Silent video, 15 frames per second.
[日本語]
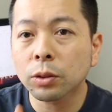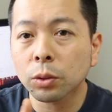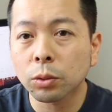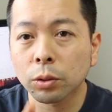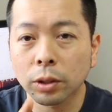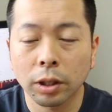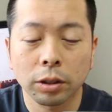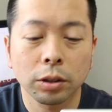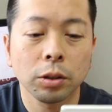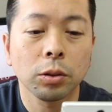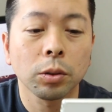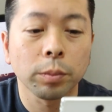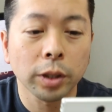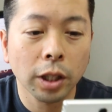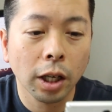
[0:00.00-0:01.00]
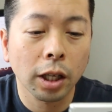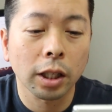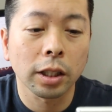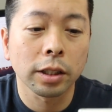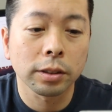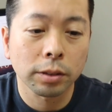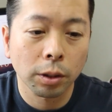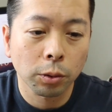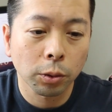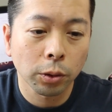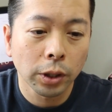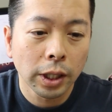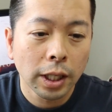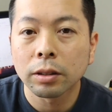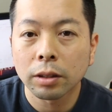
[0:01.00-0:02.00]
ちょっとね資料を見ながらなんですけ
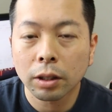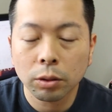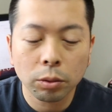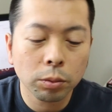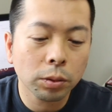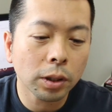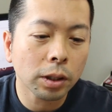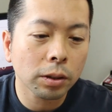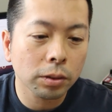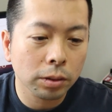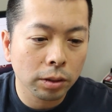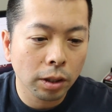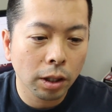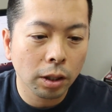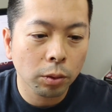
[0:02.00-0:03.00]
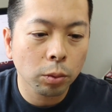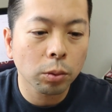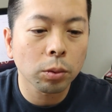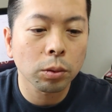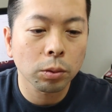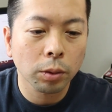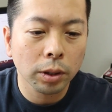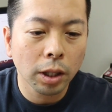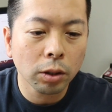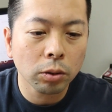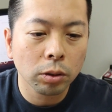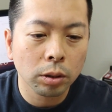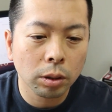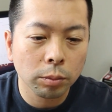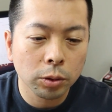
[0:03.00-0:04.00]
ど、 Netflix が誇るのは何
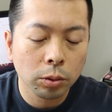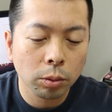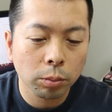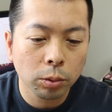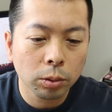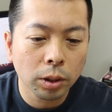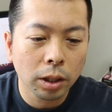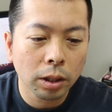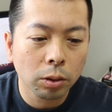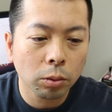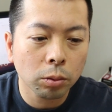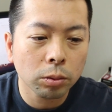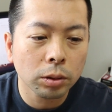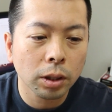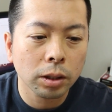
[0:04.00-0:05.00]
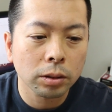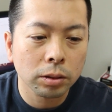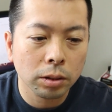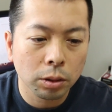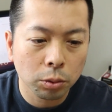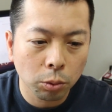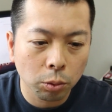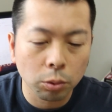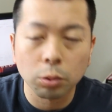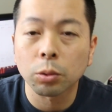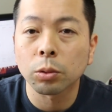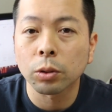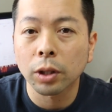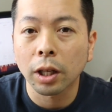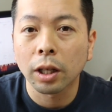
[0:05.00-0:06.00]
といってもその膨大なコンテンツでしょうという
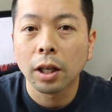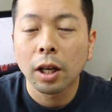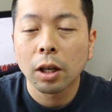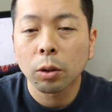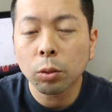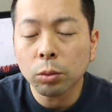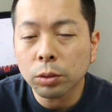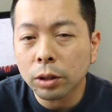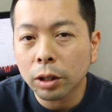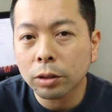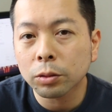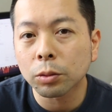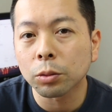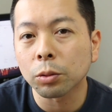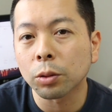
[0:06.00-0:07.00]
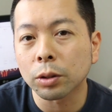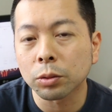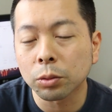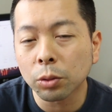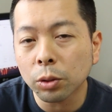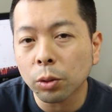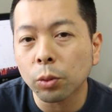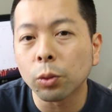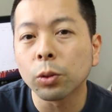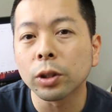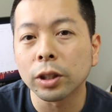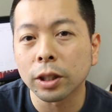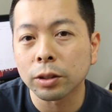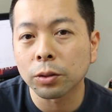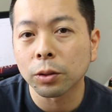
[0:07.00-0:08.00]
ことで、コンテンツの量がすごい多
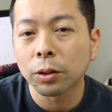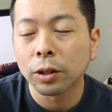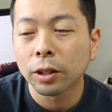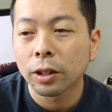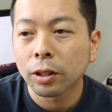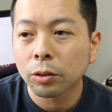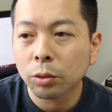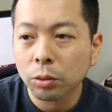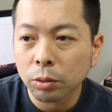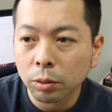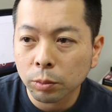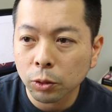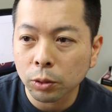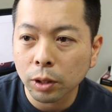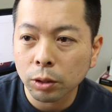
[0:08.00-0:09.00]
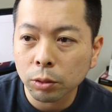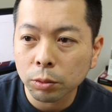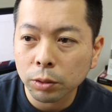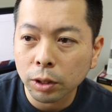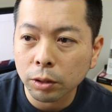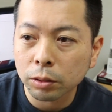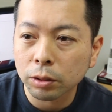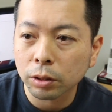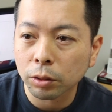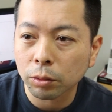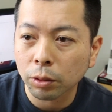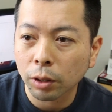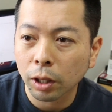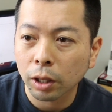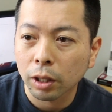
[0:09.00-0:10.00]
いんですよ。というのも Netflix っていう
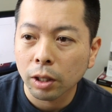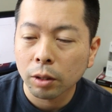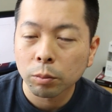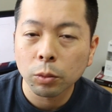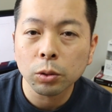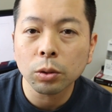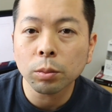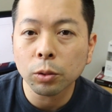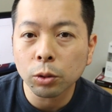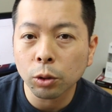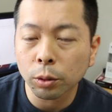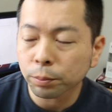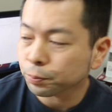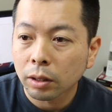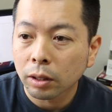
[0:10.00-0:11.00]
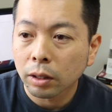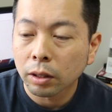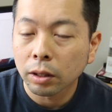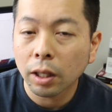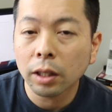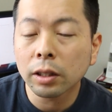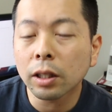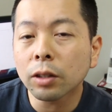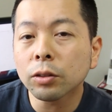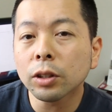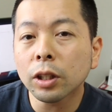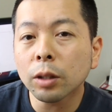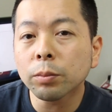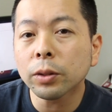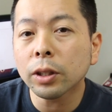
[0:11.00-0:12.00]
のがもともとレンタル
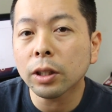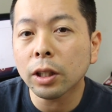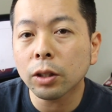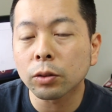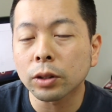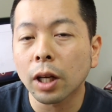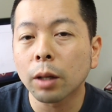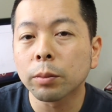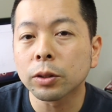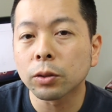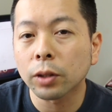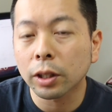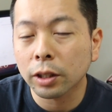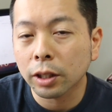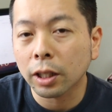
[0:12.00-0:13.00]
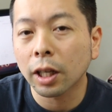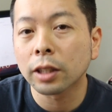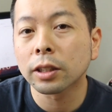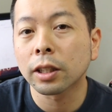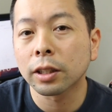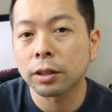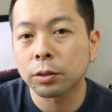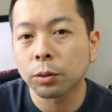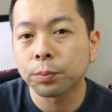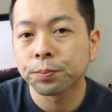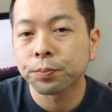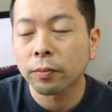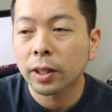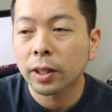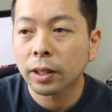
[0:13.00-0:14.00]
ディーブイディー のサービスをやってた会社なんですよ。
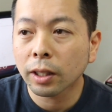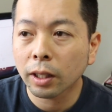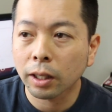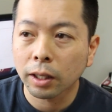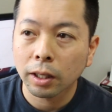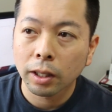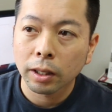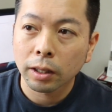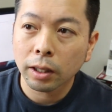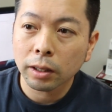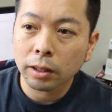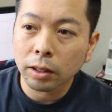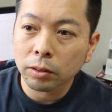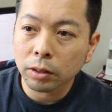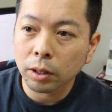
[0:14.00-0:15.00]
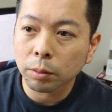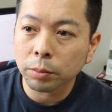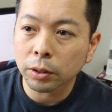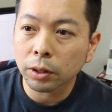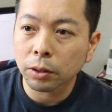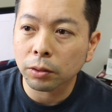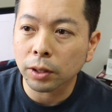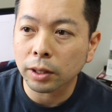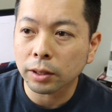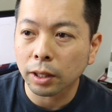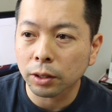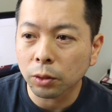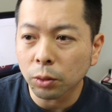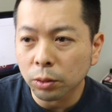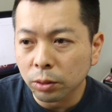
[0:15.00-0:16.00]
で、レンタル ディーブイディー を確か
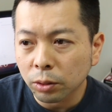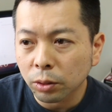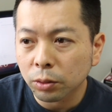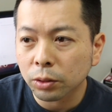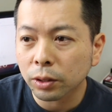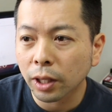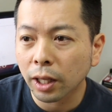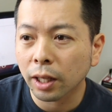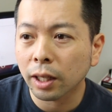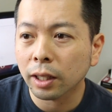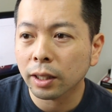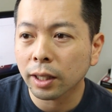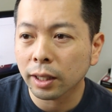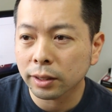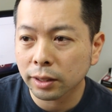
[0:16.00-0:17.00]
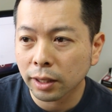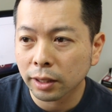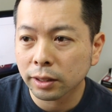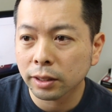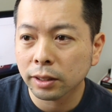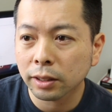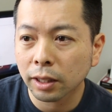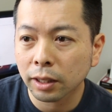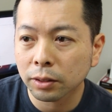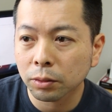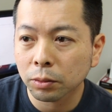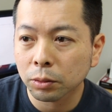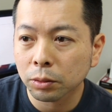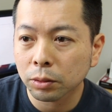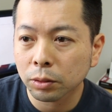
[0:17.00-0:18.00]
よんドルで貸し出しして、
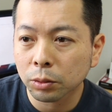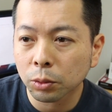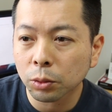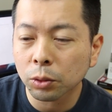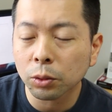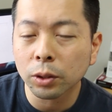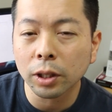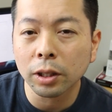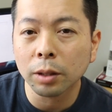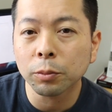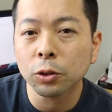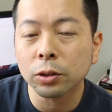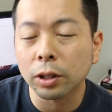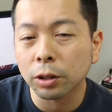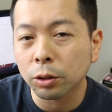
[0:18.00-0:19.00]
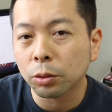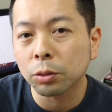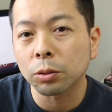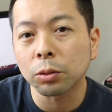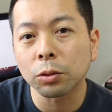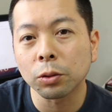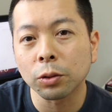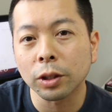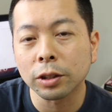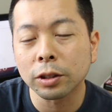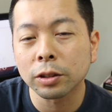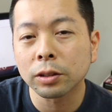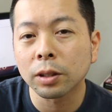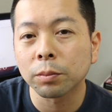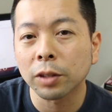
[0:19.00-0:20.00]
その総量的なものでにドル取るような
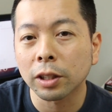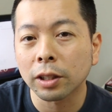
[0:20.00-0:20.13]
システム